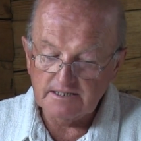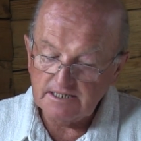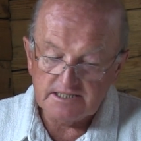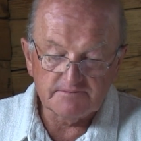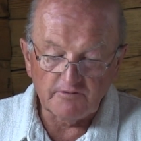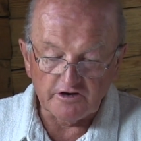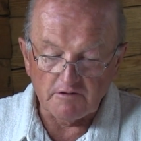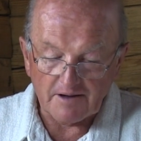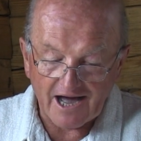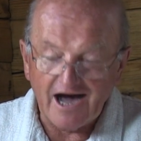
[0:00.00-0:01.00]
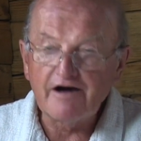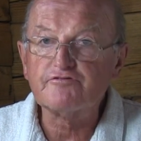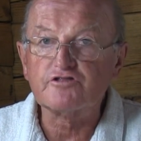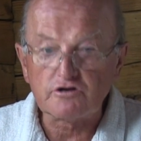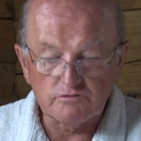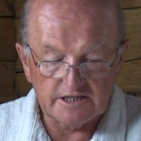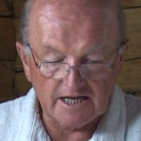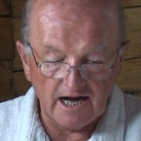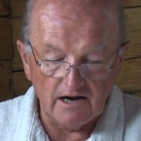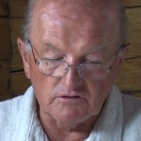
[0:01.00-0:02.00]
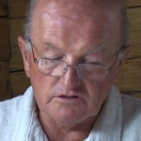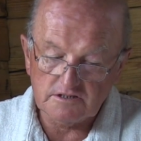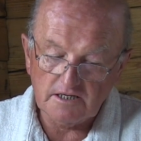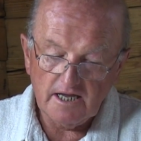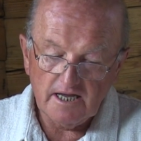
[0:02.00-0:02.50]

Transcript: Die Lise war ja brav und eine gute Haut.